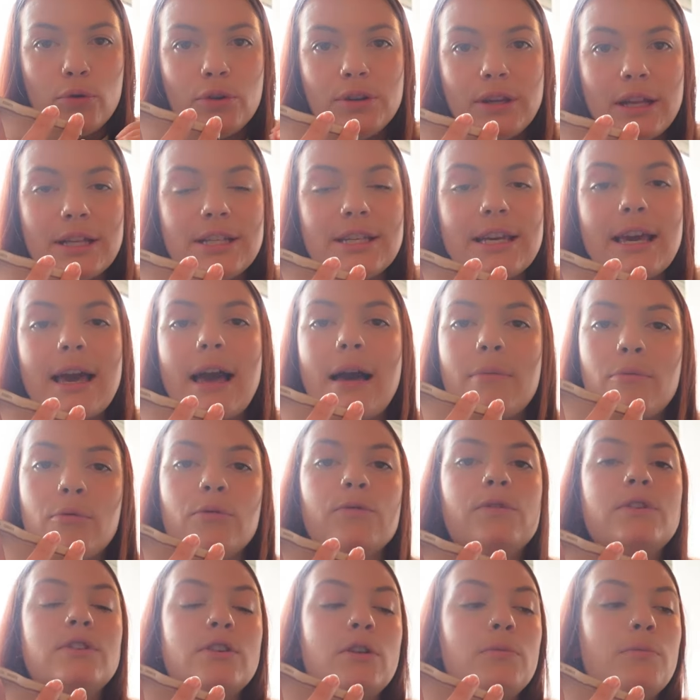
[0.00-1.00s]
le dédier à mon
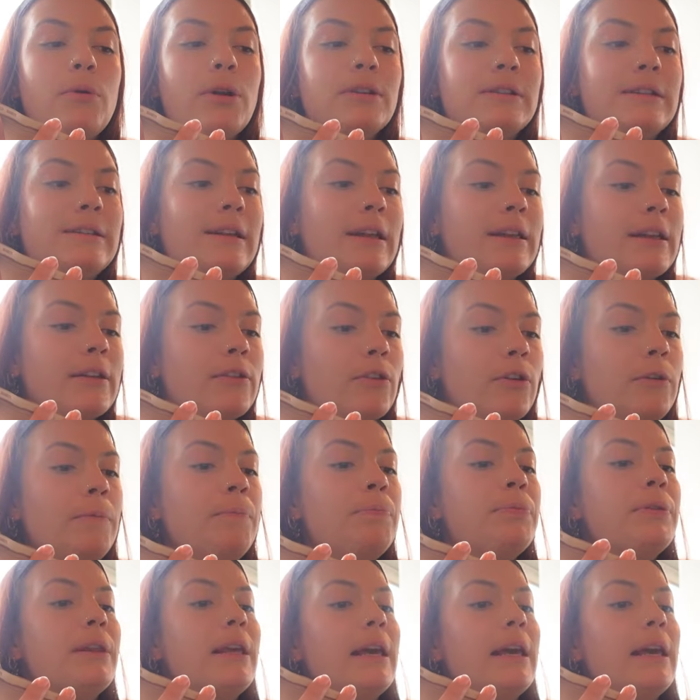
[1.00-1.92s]
vision board ces derniers temps.